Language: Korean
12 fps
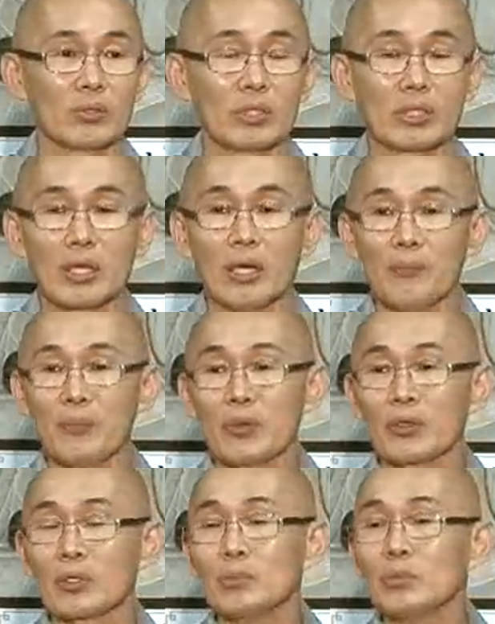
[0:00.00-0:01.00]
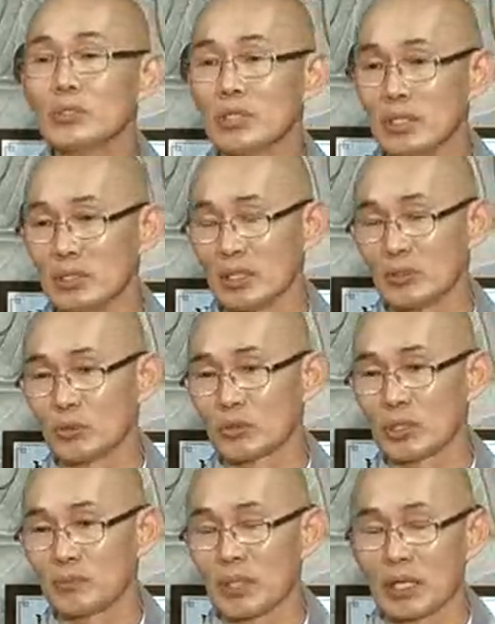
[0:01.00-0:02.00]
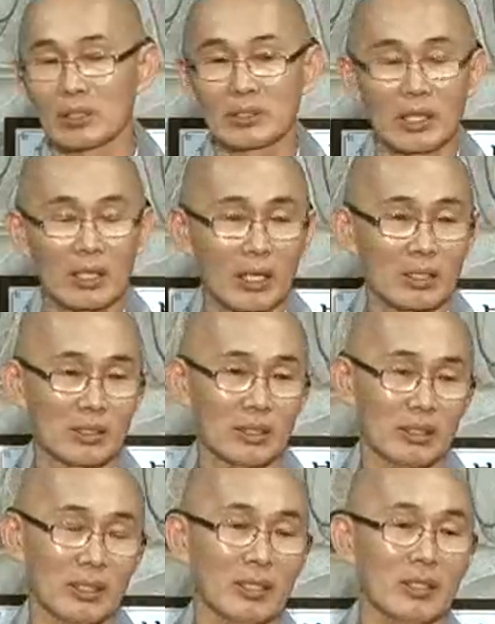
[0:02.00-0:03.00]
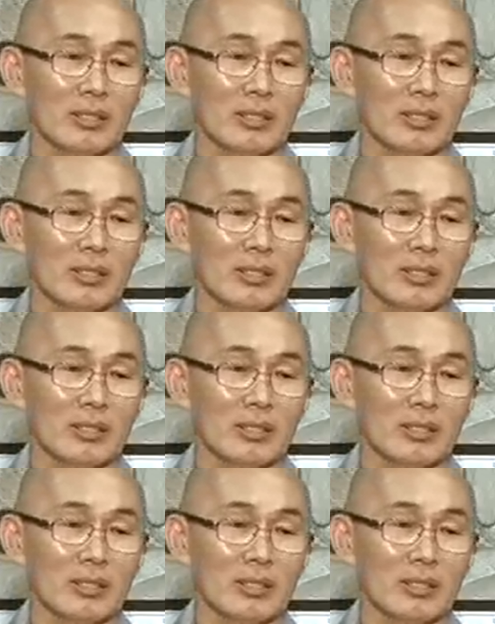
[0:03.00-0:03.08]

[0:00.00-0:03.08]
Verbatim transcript: 그러니까 그분은 이제 65살까지